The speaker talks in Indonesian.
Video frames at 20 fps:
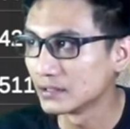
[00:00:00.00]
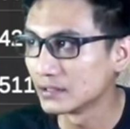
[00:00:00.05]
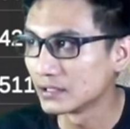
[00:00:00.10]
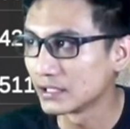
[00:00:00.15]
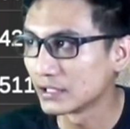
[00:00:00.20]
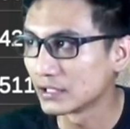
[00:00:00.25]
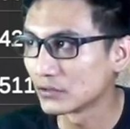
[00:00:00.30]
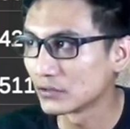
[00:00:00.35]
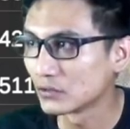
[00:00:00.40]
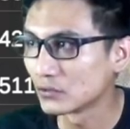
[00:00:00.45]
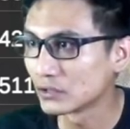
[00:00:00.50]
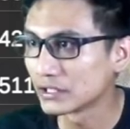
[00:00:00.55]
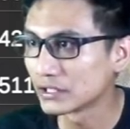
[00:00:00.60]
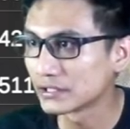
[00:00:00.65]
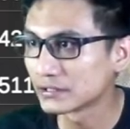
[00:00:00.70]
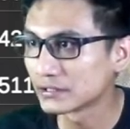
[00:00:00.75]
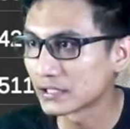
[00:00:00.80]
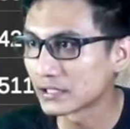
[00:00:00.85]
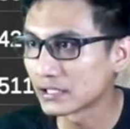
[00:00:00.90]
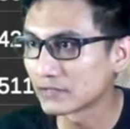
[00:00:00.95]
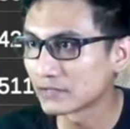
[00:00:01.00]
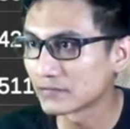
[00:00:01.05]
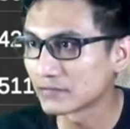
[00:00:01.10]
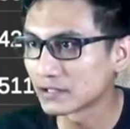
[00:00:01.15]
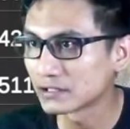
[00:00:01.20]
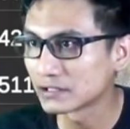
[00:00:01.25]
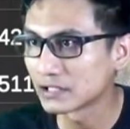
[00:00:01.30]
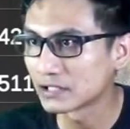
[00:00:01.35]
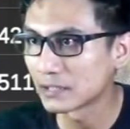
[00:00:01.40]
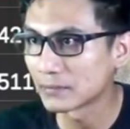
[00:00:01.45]
hero kita level ke
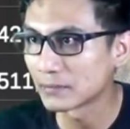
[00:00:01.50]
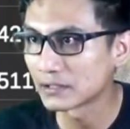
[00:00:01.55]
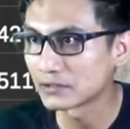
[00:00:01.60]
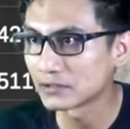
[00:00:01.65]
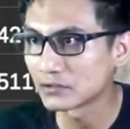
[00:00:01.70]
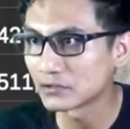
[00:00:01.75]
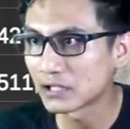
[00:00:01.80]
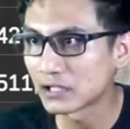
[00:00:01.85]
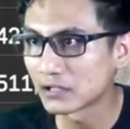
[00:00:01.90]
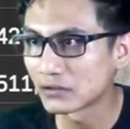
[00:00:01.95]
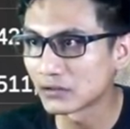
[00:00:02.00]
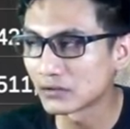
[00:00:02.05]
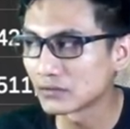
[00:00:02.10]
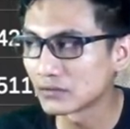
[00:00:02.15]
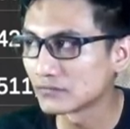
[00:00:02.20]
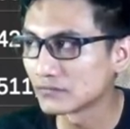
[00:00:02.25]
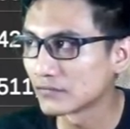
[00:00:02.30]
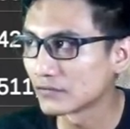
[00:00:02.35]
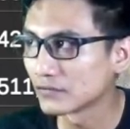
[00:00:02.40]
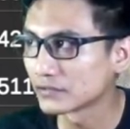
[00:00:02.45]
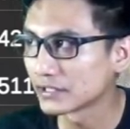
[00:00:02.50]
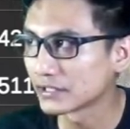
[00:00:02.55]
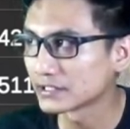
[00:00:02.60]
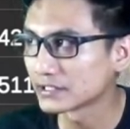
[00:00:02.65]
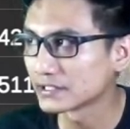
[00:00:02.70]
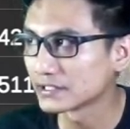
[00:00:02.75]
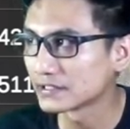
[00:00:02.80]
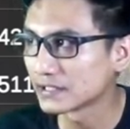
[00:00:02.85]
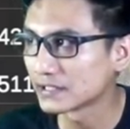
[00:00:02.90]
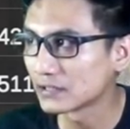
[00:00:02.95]
8 itu kalau fortress
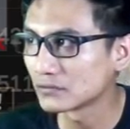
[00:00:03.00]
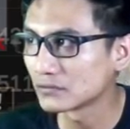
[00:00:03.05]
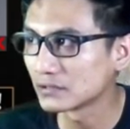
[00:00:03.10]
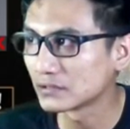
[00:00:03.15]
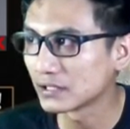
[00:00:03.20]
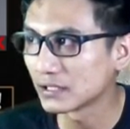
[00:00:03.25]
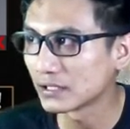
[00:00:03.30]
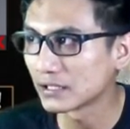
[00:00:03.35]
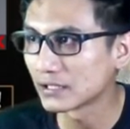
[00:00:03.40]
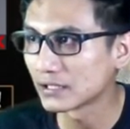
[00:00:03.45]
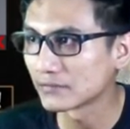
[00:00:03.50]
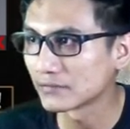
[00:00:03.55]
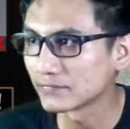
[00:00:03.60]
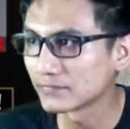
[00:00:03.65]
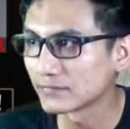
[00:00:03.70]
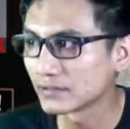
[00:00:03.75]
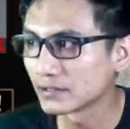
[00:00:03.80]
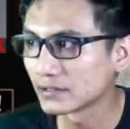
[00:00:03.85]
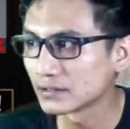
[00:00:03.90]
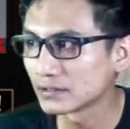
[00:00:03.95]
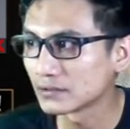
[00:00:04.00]
kita udah level